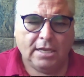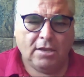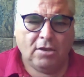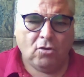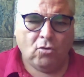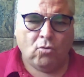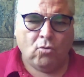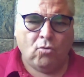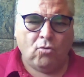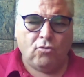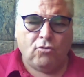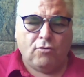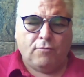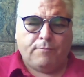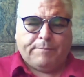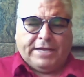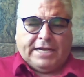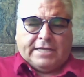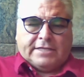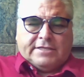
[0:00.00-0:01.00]
un
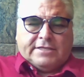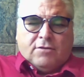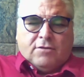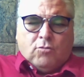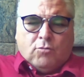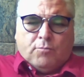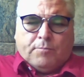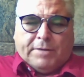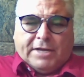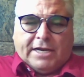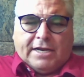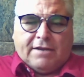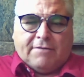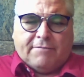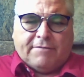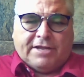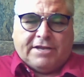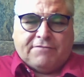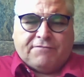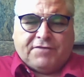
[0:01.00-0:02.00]
operativo para la
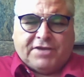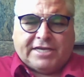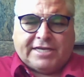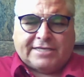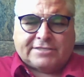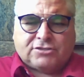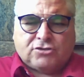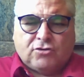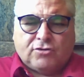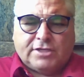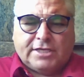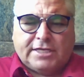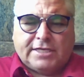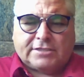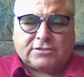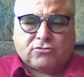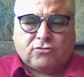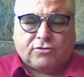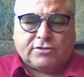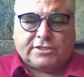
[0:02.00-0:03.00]
verificación de las
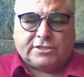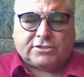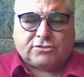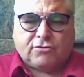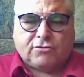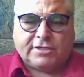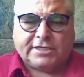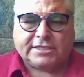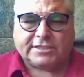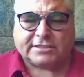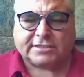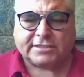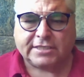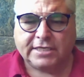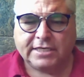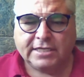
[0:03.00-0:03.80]
condiciones